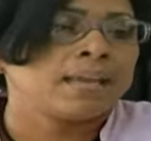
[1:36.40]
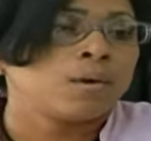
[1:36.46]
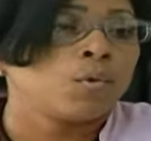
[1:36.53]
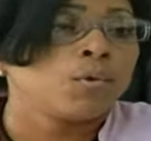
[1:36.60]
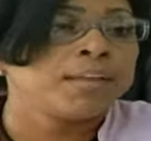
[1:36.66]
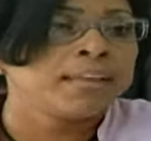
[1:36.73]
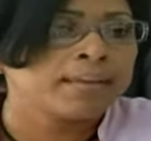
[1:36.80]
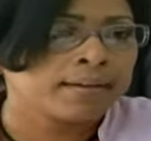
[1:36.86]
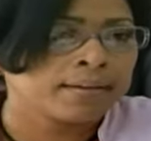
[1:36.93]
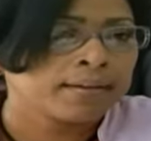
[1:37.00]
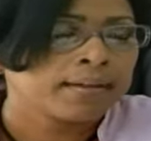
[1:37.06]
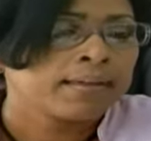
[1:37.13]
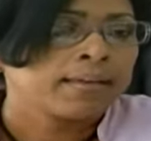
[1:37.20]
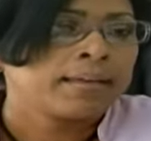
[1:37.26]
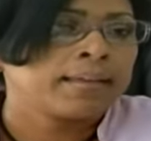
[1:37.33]

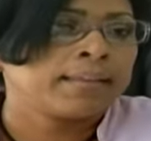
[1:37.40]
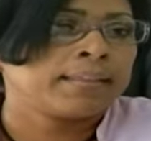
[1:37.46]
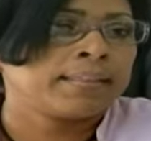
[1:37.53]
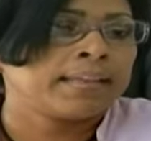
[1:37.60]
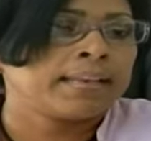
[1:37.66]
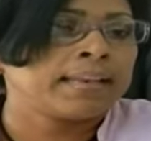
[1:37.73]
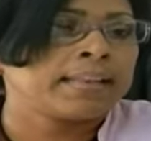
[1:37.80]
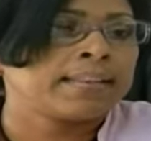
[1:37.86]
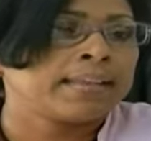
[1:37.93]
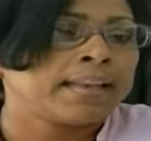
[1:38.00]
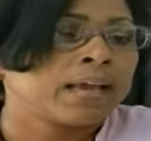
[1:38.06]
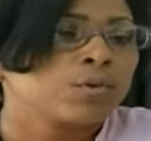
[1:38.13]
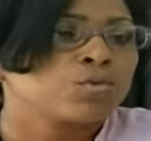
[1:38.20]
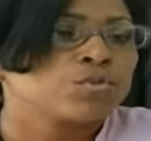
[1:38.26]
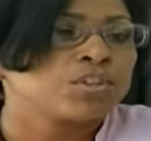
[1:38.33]
huir de
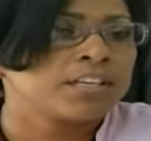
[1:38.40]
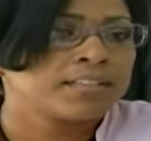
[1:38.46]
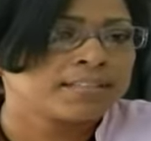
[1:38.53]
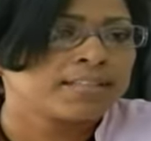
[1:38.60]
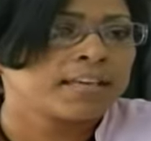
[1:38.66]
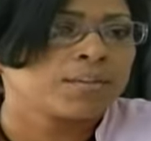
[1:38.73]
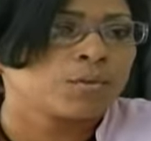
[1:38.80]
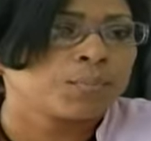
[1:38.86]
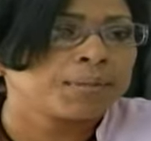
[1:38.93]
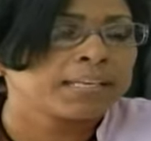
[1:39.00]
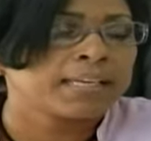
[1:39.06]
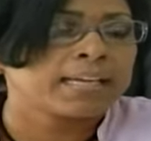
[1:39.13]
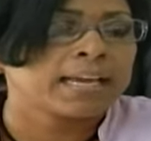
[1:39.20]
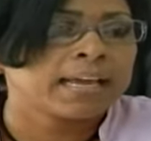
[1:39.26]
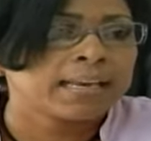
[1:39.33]
la justicia
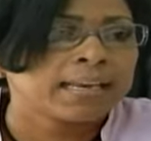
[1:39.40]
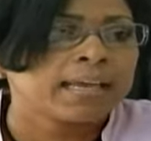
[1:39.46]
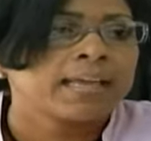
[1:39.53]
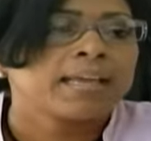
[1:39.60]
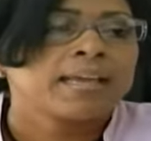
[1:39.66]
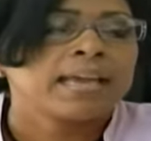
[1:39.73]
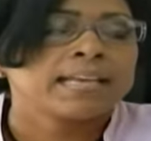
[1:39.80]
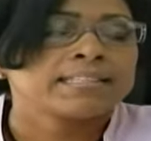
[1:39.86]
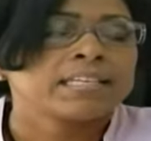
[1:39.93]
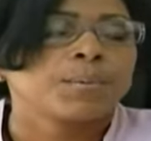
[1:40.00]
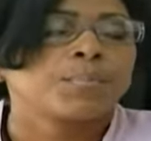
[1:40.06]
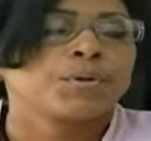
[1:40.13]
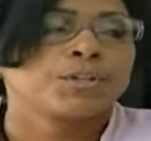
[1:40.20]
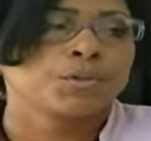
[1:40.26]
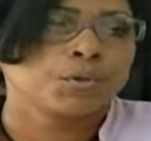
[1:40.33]
dominicana
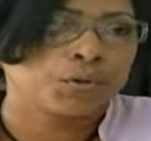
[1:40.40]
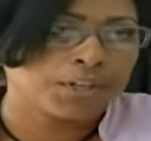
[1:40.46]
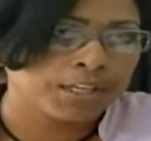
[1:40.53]
hacia Puerto